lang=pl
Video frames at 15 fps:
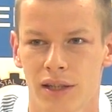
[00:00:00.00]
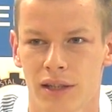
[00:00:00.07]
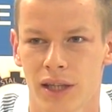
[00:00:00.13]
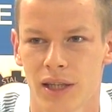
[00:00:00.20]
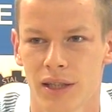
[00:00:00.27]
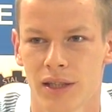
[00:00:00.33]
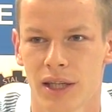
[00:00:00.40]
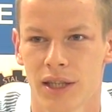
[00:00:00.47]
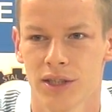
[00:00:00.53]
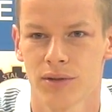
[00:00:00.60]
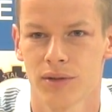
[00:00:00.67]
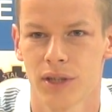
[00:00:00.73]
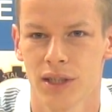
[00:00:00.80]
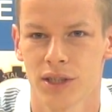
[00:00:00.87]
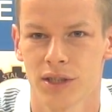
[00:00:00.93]
No ale
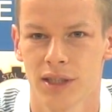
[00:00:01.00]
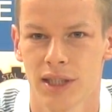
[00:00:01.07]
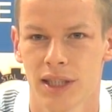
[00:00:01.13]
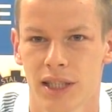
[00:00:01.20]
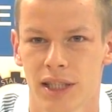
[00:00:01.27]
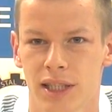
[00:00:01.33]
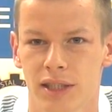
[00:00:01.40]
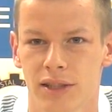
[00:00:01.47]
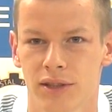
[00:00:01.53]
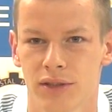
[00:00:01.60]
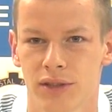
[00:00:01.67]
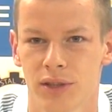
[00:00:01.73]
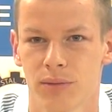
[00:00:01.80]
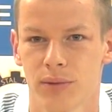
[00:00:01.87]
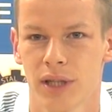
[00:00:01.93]
nasze, nasze zadanie jest
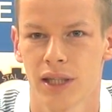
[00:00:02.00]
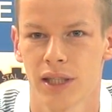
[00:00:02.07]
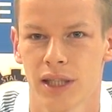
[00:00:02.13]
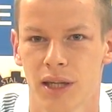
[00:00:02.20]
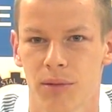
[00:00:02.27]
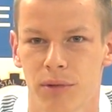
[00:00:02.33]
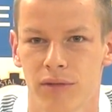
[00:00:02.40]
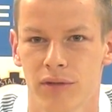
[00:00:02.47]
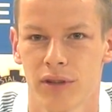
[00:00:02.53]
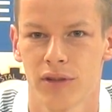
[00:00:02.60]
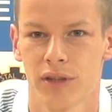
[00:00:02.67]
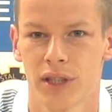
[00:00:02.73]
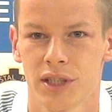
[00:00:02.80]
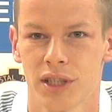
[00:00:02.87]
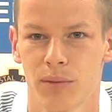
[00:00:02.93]
to, żeby jak najlepiej
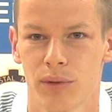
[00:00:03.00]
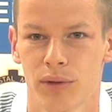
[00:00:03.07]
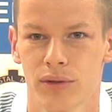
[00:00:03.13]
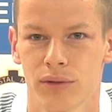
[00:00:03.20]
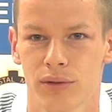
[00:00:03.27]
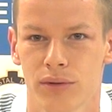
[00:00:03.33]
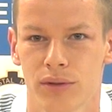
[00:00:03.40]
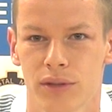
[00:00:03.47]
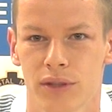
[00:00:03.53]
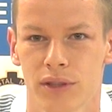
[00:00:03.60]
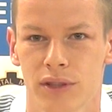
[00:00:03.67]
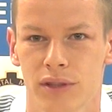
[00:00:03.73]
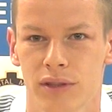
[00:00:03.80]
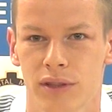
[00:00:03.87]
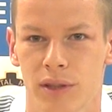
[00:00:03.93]
wyglądać na boisku
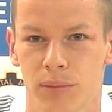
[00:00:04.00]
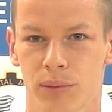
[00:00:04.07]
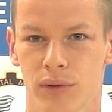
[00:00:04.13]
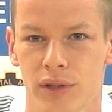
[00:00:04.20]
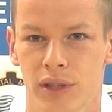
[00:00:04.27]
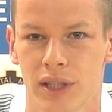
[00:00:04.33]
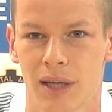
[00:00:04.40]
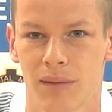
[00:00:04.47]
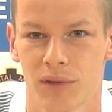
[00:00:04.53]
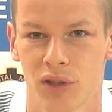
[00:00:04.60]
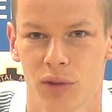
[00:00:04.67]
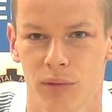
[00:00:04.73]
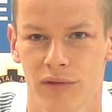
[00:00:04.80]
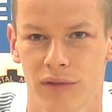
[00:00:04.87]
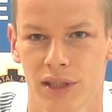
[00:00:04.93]
i te punkty tam
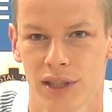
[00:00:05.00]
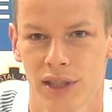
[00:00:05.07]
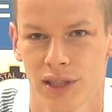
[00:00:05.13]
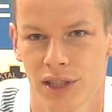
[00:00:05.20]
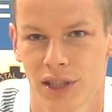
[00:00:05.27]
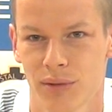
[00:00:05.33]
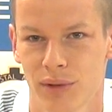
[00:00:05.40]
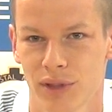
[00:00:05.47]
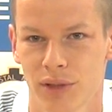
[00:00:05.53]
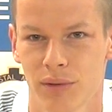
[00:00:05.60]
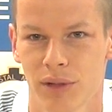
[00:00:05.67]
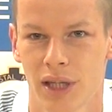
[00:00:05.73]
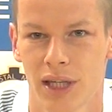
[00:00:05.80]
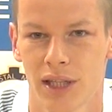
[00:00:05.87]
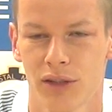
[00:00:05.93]
zdobywać. A jeżeli
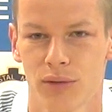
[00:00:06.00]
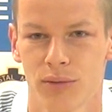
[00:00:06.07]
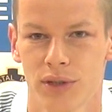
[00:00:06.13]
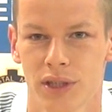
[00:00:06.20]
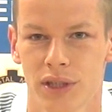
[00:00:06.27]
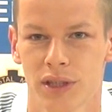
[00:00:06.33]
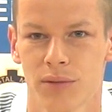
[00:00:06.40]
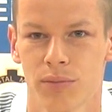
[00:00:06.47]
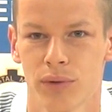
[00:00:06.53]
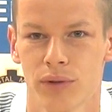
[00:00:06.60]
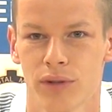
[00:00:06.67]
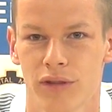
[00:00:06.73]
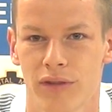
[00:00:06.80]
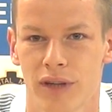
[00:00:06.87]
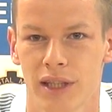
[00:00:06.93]
będziemy grali dobrze i
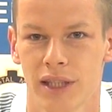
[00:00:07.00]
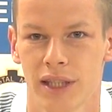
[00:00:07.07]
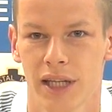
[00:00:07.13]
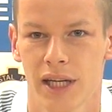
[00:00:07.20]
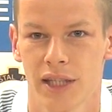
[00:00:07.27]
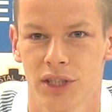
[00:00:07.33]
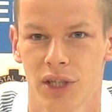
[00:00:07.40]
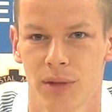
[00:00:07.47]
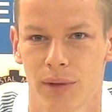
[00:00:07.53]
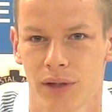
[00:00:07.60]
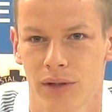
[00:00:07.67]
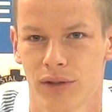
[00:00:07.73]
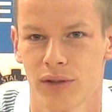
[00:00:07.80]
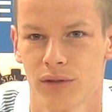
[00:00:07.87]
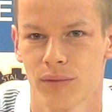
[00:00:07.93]
punktowali tak jak trzeba,
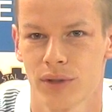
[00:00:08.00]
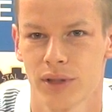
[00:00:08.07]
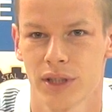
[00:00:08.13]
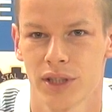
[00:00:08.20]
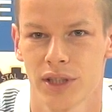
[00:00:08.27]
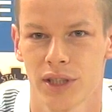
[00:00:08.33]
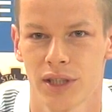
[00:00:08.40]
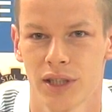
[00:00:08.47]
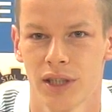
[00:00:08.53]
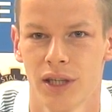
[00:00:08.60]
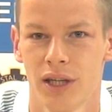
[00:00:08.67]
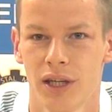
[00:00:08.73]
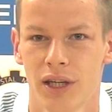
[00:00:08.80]
no to myślę, że